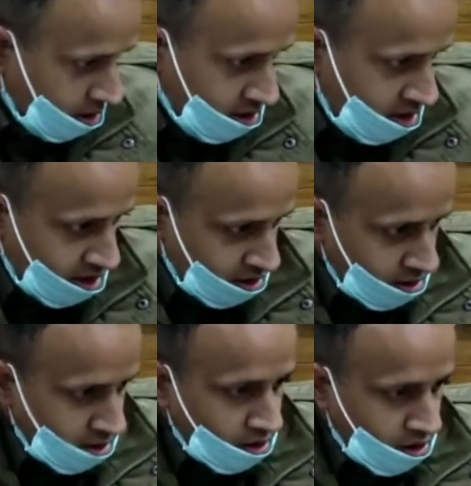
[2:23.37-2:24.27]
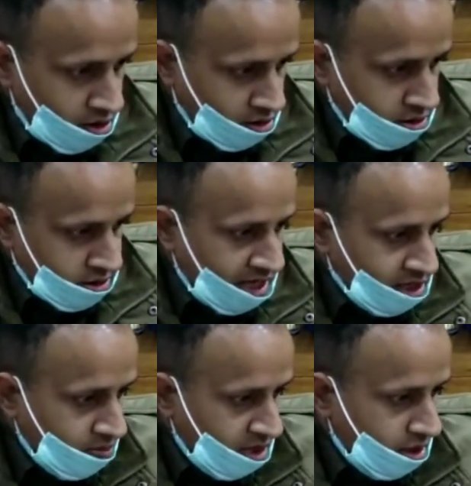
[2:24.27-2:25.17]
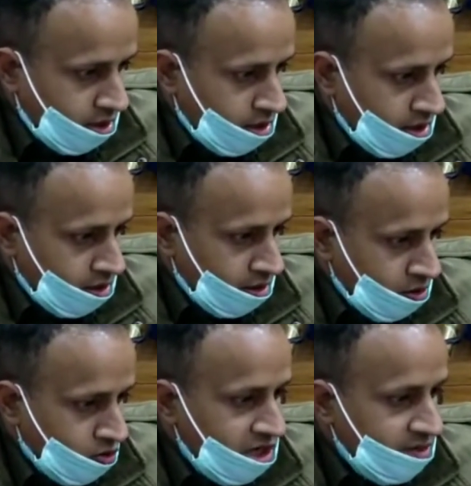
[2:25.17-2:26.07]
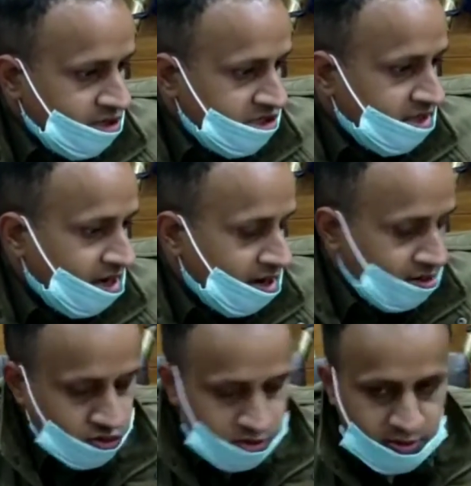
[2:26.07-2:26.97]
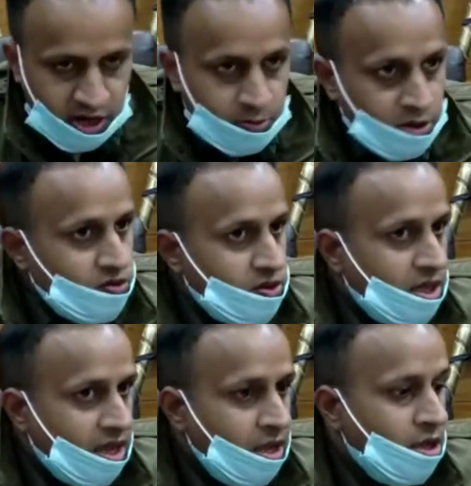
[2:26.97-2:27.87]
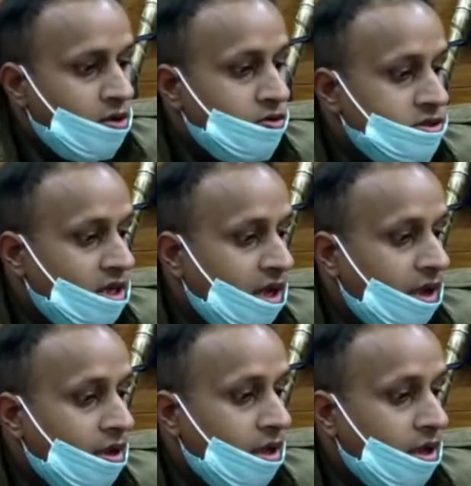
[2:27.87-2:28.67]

हथियार और साथ में गोली भी जिंदा कारतूस भी बरामद हुई है उसने